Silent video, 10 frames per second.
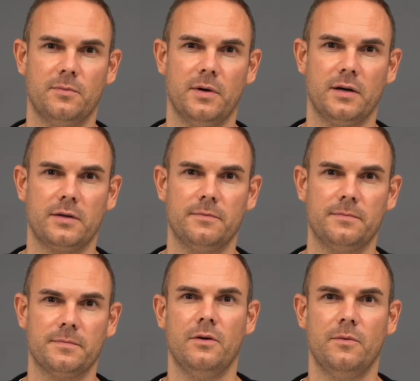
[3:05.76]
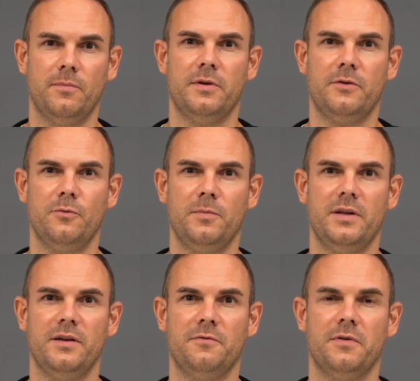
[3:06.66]
zu beachten. Und bitte tut mir
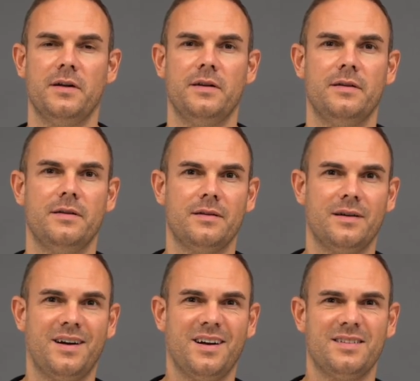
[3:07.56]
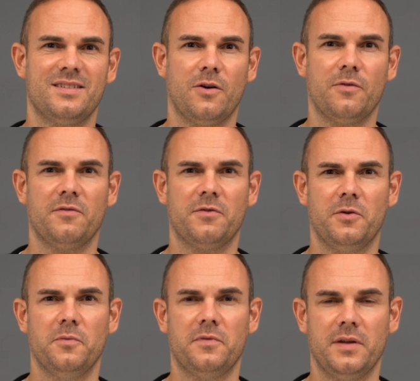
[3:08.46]
den Gefallen, achtet auf einen
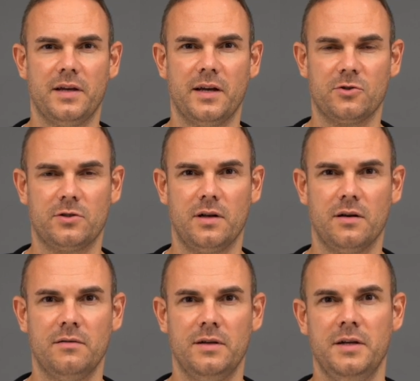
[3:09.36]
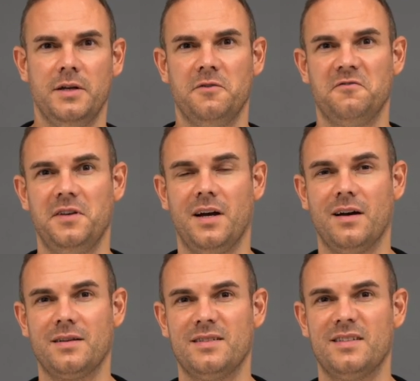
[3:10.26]
vernünftigen Hersteller. Wir
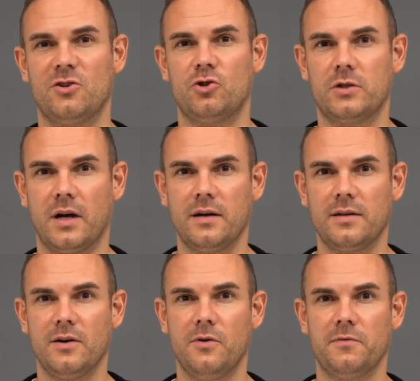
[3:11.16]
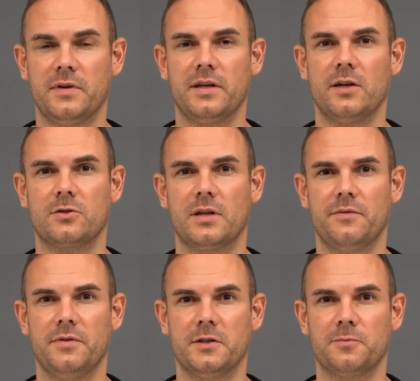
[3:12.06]
achten sehr stark darauf, welche
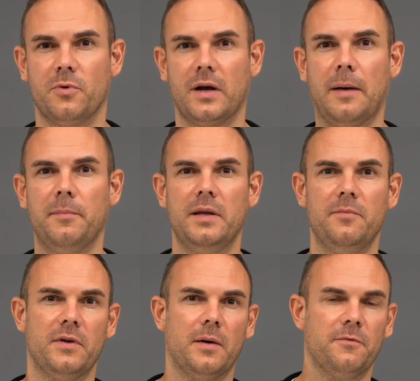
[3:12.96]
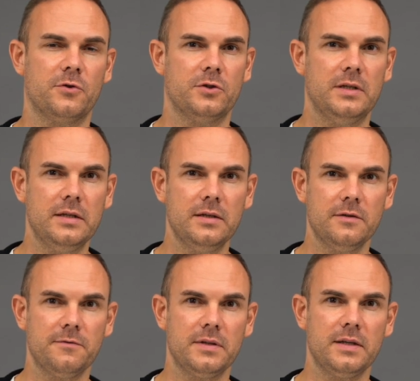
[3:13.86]
Hersteller wir ins Programm nehmen. Wir haben
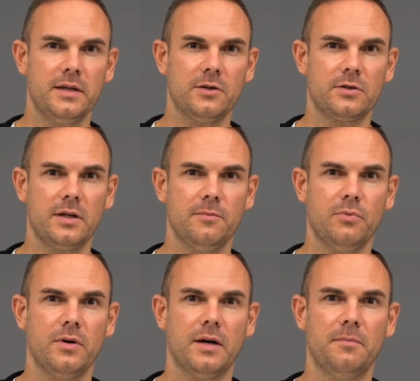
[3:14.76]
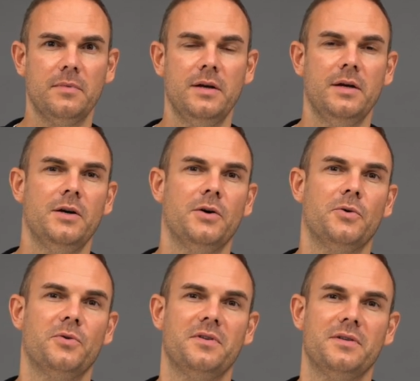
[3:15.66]
verschiedene Fitting-Hersteller im Programm
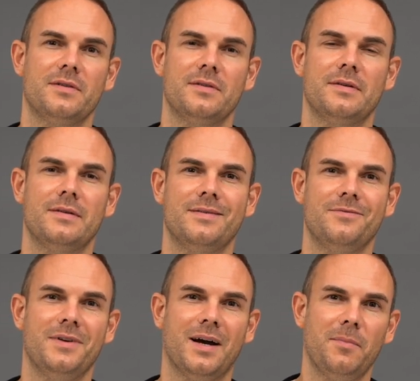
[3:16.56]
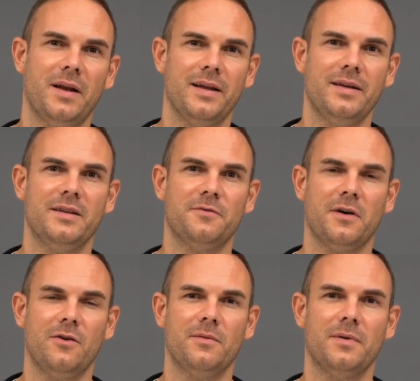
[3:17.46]
und wir haben leider die
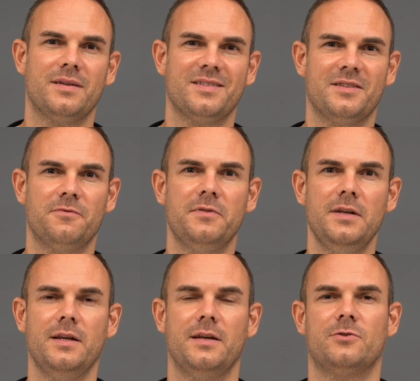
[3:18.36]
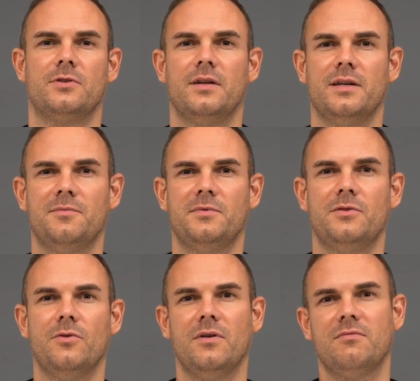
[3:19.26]
Erfahrung gemacht, dass es viele Hersteller gibt,
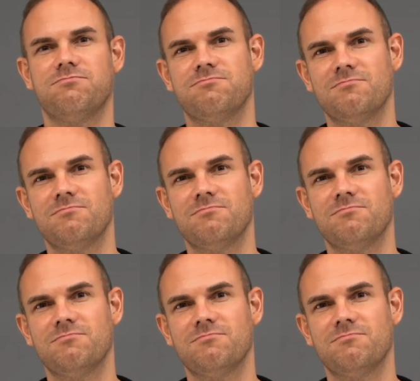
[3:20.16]
die doch